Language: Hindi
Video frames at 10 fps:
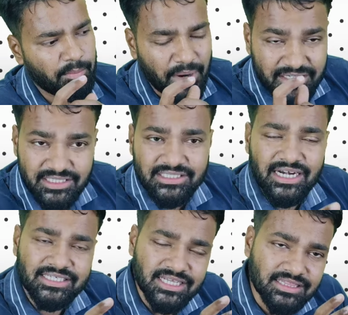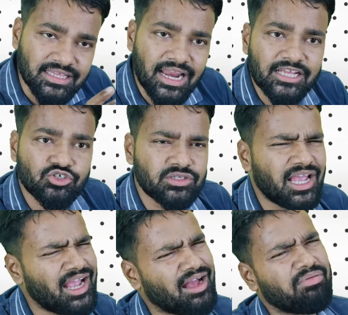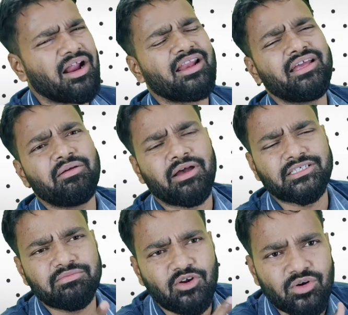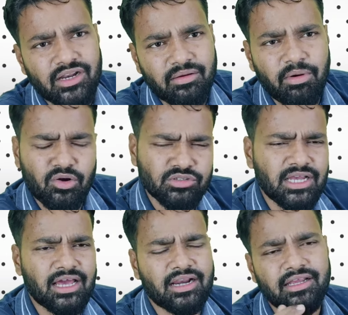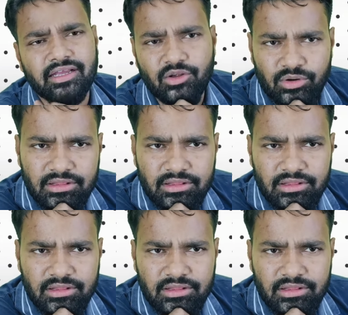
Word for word: प्रैक्टिस सेट जल्दी लॉन्च हो जाए घबराने की भाई साहब जरूरत नहीं भरोसा करने की